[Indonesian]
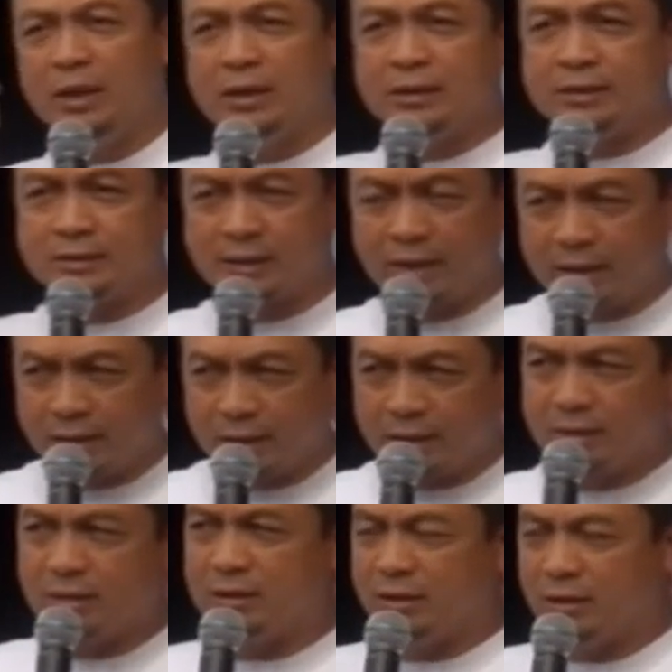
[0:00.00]
saya
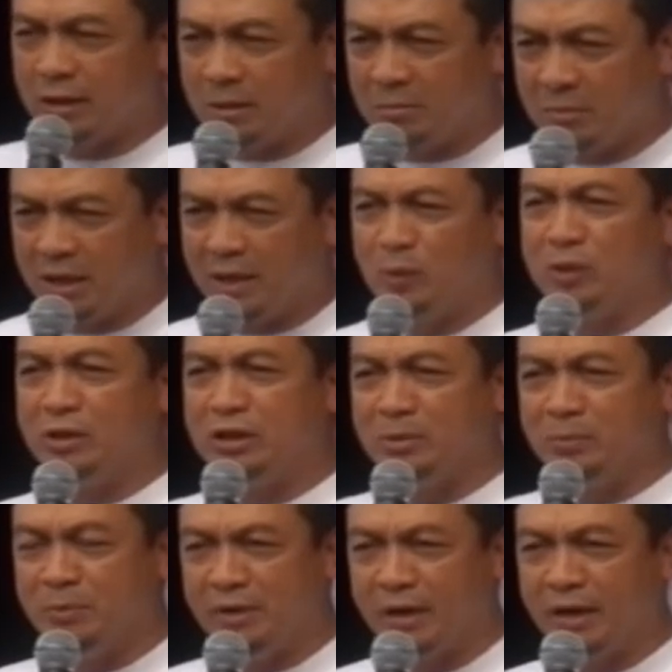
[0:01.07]
tidak mau
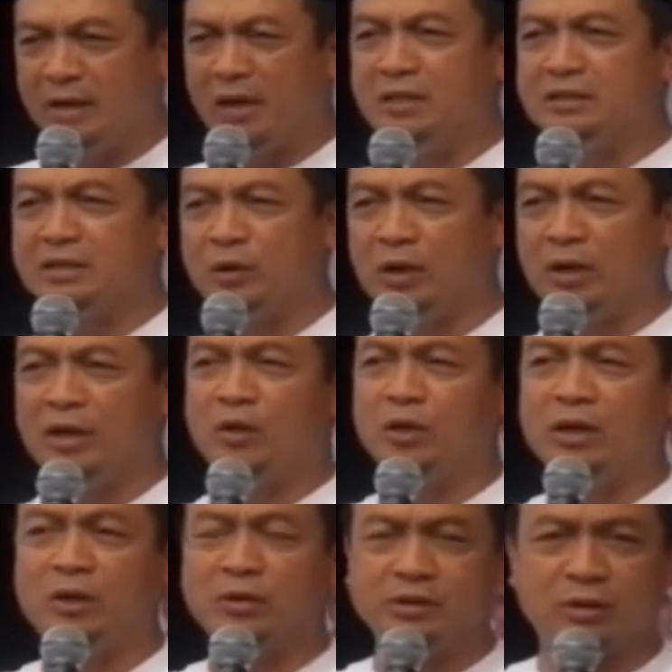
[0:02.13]
dibiayai sekolah
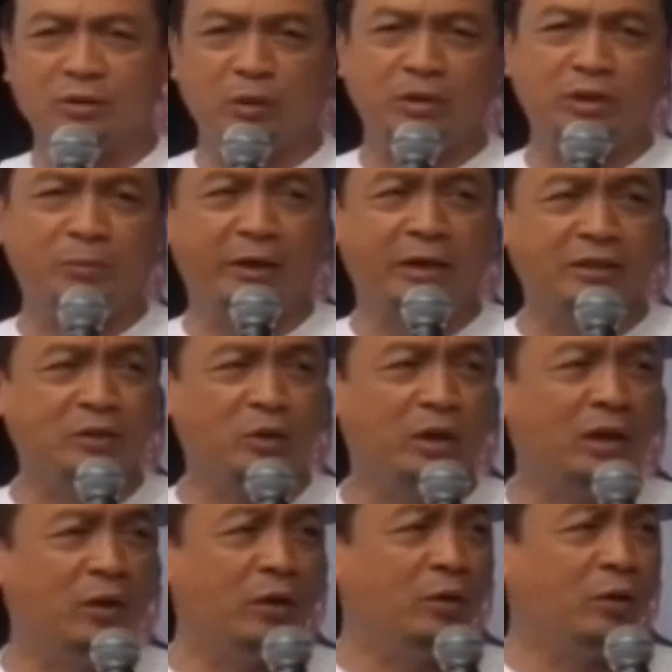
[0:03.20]
oleh dibiayai sekolah
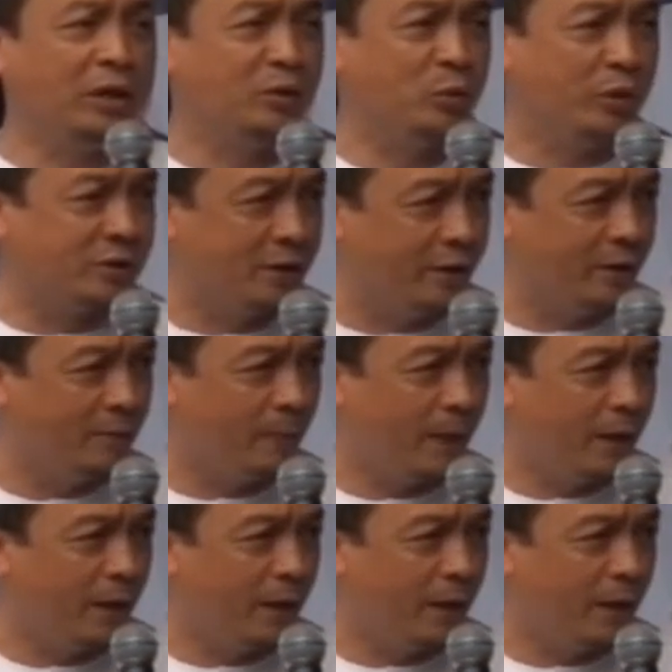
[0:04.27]
oleh orang tua saya.